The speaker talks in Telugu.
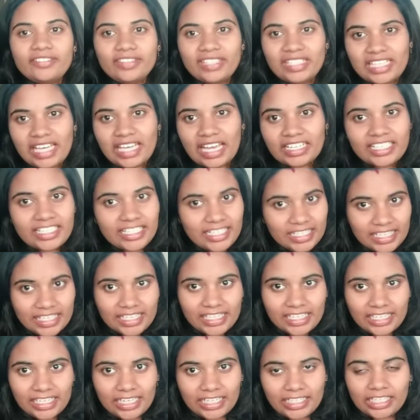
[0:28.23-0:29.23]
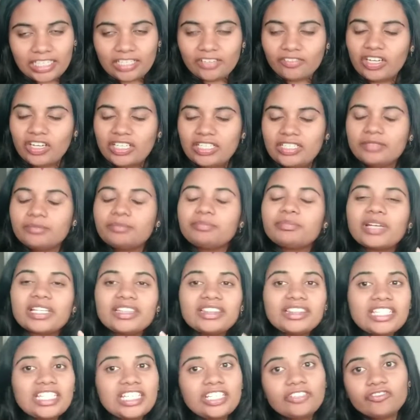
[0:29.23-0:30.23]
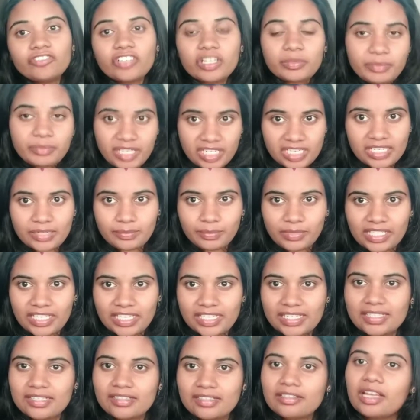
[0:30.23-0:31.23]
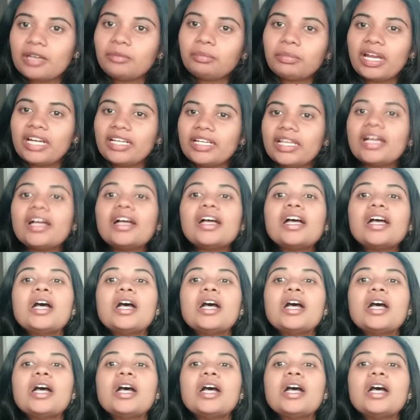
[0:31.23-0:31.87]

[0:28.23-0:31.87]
ఈ అన్నిటికీ రిలేట్ అయిన ప్రతి ఇన్ఫర్మేషన్ మీకు ఇస్తుంది అనమాట